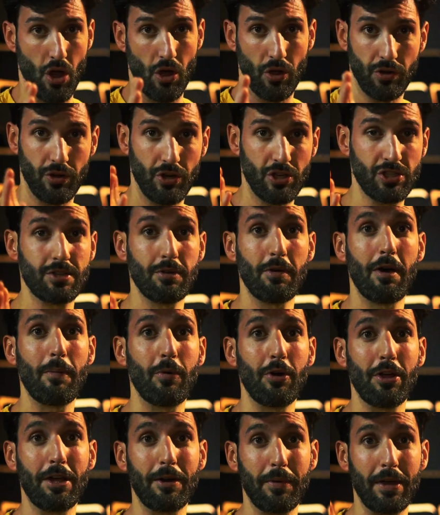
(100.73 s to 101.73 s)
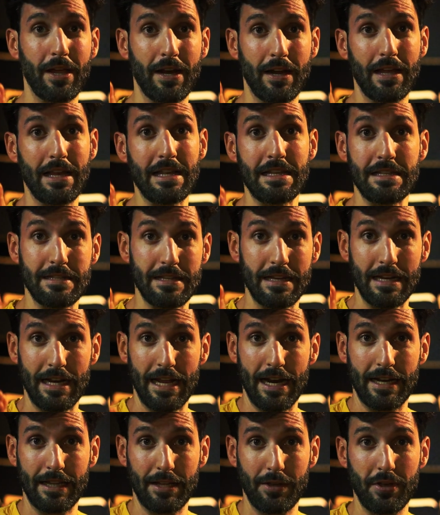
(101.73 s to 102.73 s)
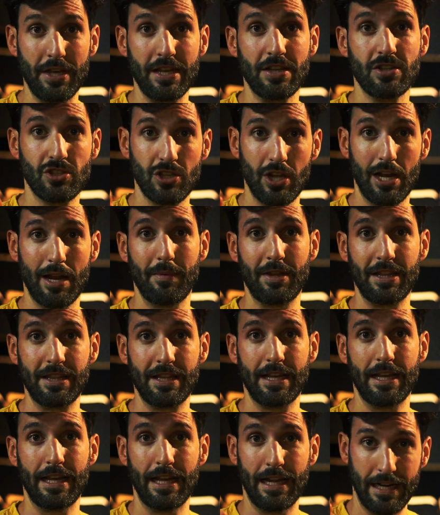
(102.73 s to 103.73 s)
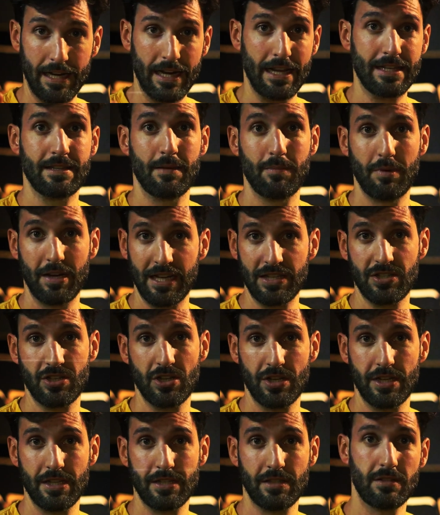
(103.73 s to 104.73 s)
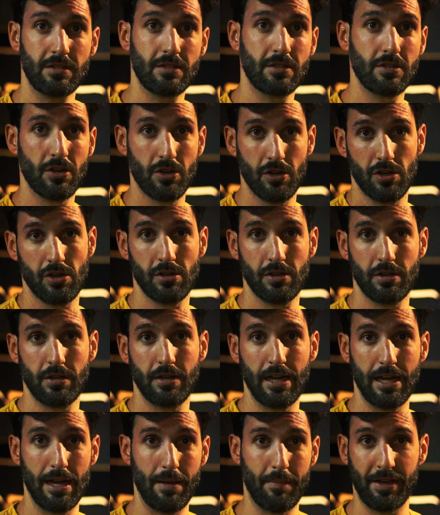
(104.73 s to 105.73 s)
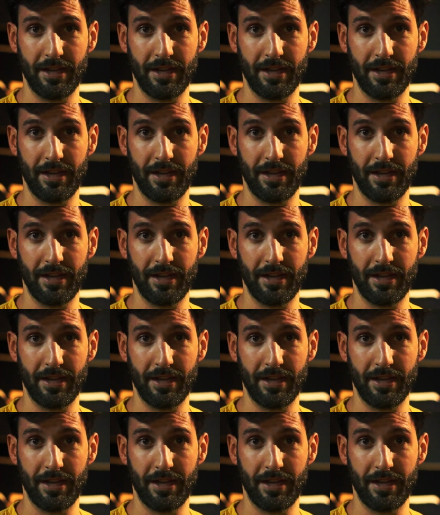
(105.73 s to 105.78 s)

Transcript: No, no se va a poder ver en Cinear TV, solamente en las aplicaciones o en la